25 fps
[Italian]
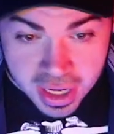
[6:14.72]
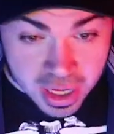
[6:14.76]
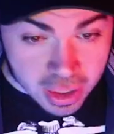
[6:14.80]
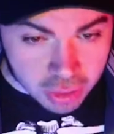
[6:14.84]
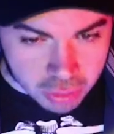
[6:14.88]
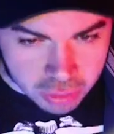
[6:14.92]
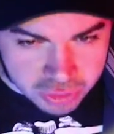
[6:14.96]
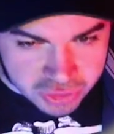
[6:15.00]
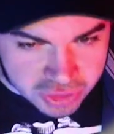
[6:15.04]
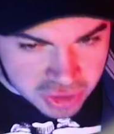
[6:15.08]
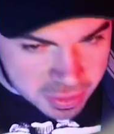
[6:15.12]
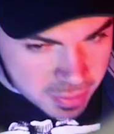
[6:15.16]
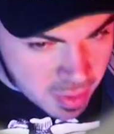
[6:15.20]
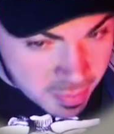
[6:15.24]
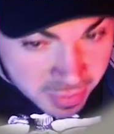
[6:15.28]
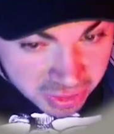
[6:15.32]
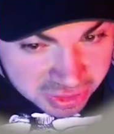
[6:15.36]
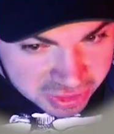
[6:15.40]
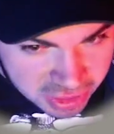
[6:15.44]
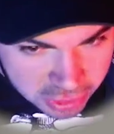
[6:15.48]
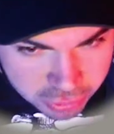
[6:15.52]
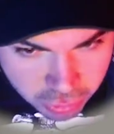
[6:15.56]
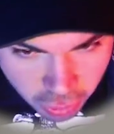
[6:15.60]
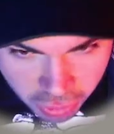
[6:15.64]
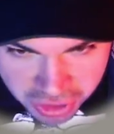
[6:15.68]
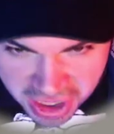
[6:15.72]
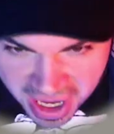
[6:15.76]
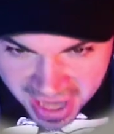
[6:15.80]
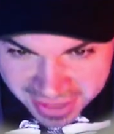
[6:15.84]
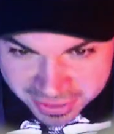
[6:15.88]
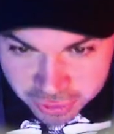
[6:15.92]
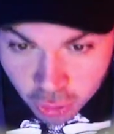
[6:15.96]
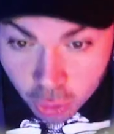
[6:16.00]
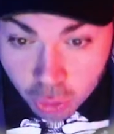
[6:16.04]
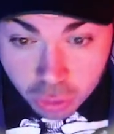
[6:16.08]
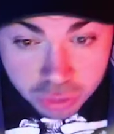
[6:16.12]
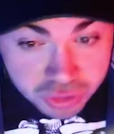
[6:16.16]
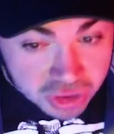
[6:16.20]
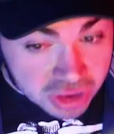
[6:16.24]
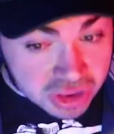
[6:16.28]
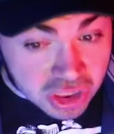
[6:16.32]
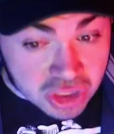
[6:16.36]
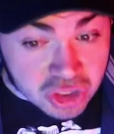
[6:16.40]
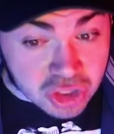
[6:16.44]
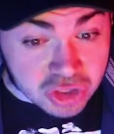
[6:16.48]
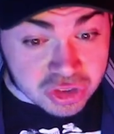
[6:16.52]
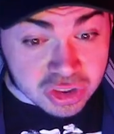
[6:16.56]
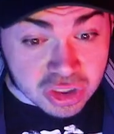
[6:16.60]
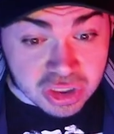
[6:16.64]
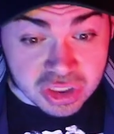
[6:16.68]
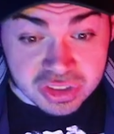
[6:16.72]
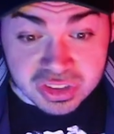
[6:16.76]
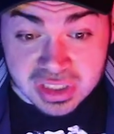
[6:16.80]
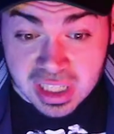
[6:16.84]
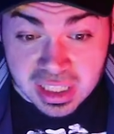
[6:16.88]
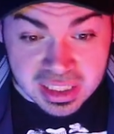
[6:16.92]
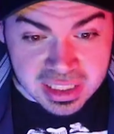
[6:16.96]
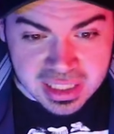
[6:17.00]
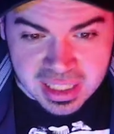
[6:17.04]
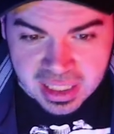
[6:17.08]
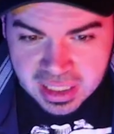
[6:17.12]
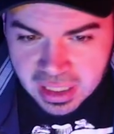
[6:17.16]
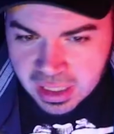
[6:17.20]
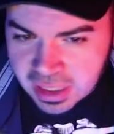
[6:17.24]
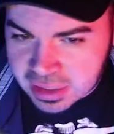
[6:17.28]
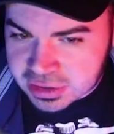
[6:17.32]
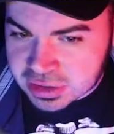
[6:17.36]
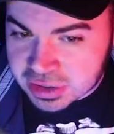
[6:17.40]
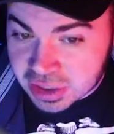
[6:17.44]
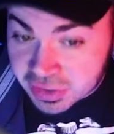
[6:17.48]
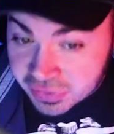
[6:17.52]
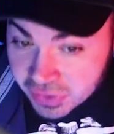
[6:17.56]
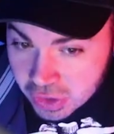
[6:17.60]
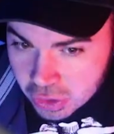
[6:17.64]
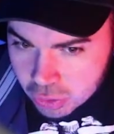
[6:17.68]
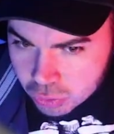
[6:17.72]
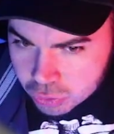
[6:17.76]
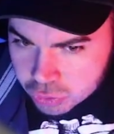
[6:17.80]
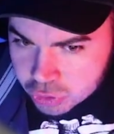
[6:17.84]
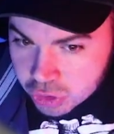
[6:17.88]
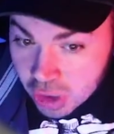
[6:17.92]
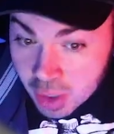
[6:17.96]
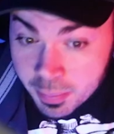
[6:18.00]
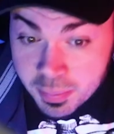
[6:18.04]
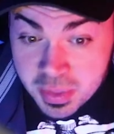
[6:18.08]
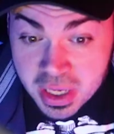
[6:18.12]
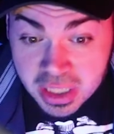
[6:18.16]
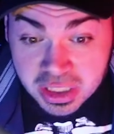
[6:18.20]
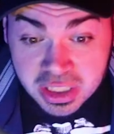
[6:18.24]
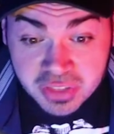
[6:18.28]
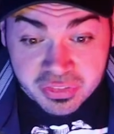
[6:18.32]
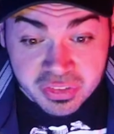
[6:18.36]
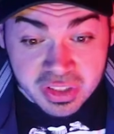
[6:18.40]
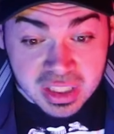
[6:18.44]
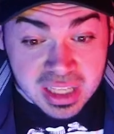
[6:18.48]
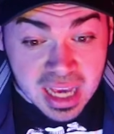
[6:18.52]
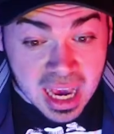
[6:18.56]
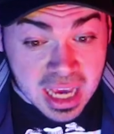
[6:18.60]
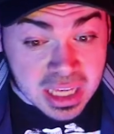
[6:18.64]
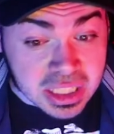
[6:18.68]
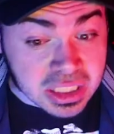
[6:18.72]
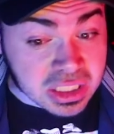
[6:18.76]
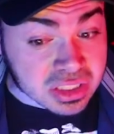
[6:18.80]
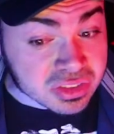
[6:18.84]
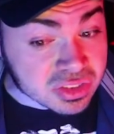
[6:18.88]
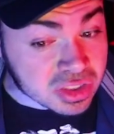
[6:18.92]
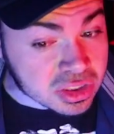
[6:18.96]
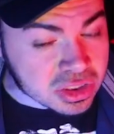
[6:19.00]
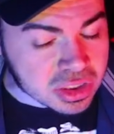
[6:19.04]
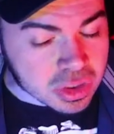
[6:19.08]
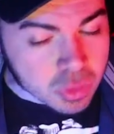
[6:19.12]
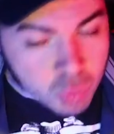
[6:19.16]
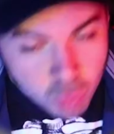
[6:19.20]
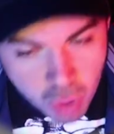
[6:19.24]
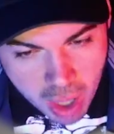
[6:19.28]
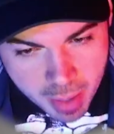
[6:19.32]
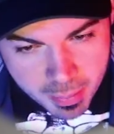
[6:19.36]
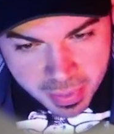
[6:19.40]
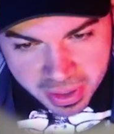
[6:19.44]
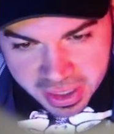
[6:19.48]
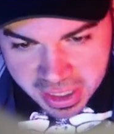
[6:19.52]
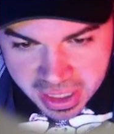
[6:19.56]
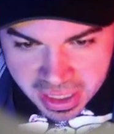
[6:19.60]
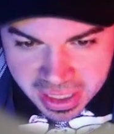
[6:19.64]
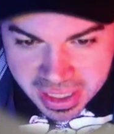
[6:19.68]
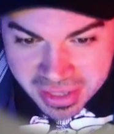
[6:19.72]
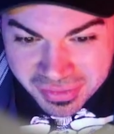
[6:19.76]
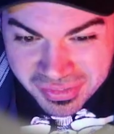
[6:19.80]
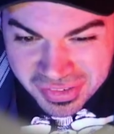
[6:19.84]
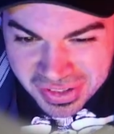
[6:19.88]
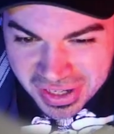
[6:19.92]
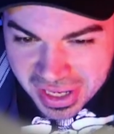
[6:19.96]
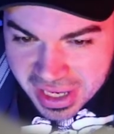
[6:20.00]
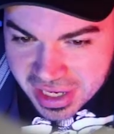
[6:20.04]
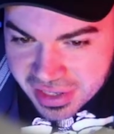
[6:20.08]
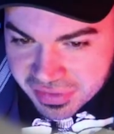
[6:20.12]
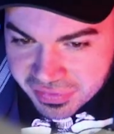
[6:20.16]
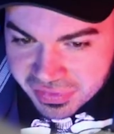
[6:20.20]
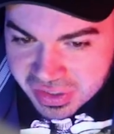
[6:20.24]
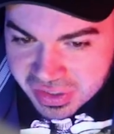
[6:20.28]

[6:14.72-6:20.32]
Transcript: Ero estremamente annoiato, così decisi di scaricare l'antivirus e pianificai i siti web che avrei